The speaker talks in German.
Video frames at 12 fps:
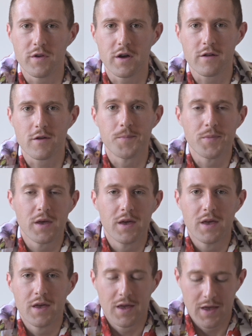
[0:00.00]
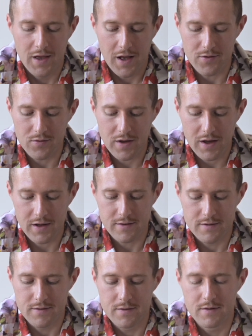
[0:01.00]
wirkt. Also gerade